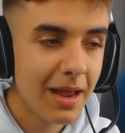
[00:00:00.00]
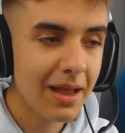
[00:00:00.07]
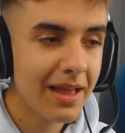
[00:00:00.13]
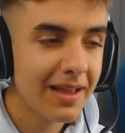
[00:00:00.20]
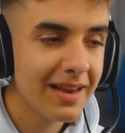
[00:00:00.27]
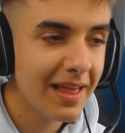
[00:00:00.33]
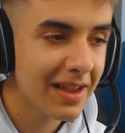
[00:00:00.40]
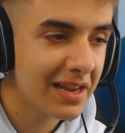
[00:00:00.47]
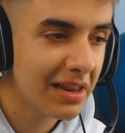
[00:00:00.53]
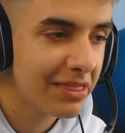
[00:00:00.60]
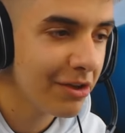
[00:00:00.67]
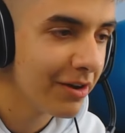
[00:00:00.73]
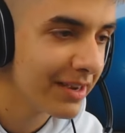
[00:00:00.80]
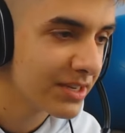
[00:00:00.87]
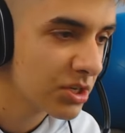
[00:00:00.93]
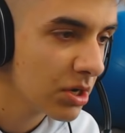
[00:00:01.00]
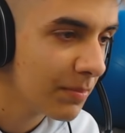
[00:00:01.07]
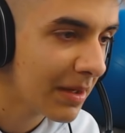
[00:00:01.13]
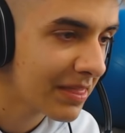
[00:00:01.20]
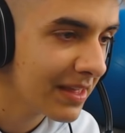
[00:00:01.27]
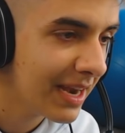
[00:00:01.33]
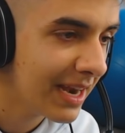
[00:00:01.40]
la, descripción es
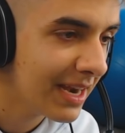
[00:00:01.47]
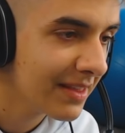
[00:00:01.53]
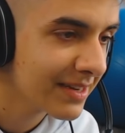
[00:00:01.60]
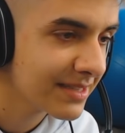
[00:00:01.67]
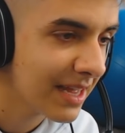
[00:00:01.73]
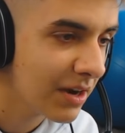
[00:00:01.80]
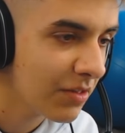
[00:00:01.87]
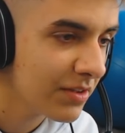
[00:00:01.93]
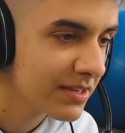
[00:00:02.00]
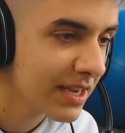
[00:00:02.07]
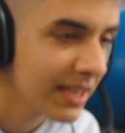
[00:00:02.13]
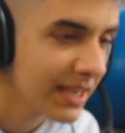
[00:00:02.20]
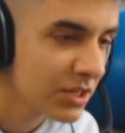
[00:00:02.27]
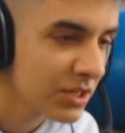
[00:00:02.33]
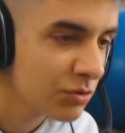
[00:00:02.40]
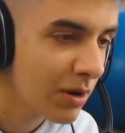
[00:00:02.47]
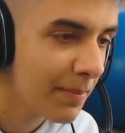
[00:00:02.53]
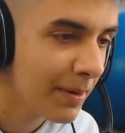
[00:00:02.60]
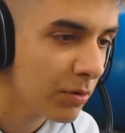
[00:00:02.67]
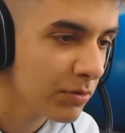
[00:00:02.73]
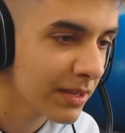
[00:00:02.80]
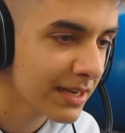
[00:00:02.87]
¿Cómo hacer las letras de Aleo Design? Es
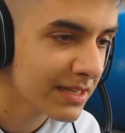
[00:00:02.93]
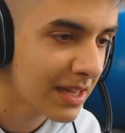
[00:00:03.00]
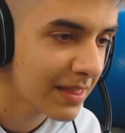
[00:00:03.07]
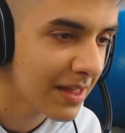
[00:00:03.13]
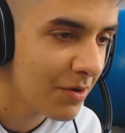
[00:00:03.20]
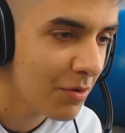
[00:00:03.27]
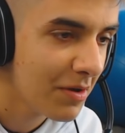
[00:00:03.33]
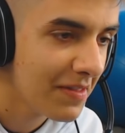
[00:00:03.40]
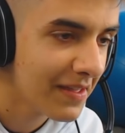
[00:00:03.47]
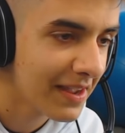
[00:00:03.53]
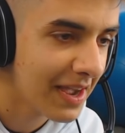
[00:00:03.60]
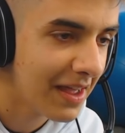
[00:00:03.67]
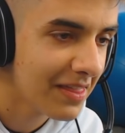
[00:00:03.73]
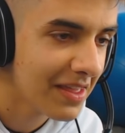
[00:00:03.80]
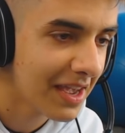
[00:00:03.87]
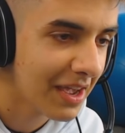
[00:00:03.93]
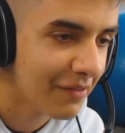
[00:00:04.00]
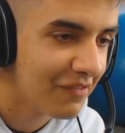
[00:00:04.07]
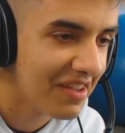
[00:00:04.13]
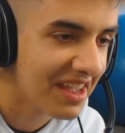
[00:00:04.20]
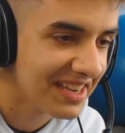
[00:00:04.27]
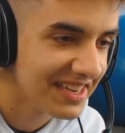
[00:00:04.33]
una pregunta que se hace 9 de cada 10
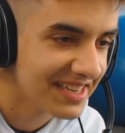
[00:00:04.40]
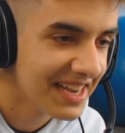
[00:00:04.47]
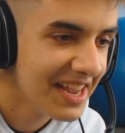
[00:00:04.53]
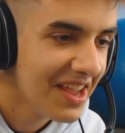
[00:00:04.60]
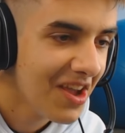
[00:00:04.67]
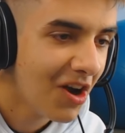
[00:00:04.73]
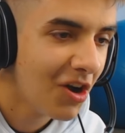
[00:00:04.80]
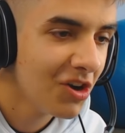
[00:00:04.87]
GFX.